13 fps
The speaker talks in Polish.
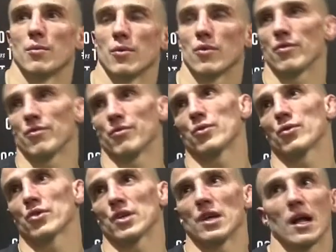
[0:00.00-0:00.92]
E, był
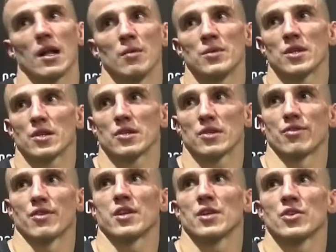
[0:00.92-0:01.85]
duży, ale myślę, że
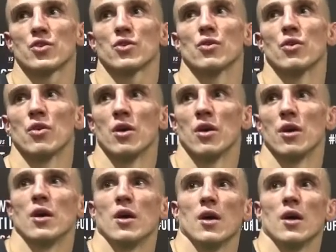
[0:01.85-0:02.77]
w klinczu,
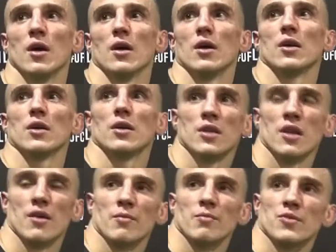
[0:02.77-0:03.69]
e,
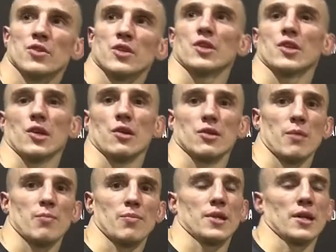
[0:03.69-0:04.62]
nie wiem, możecie się go
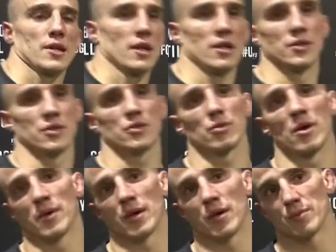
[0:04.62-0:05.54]
zapytać, ale nie
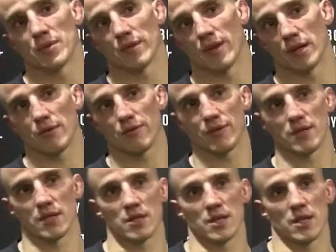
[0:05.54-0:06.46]
czułem jego przewagi
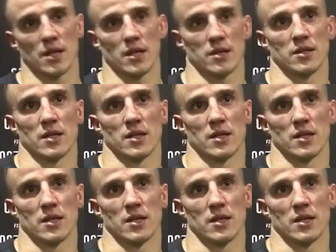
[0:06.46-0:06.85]
fizycznej nad,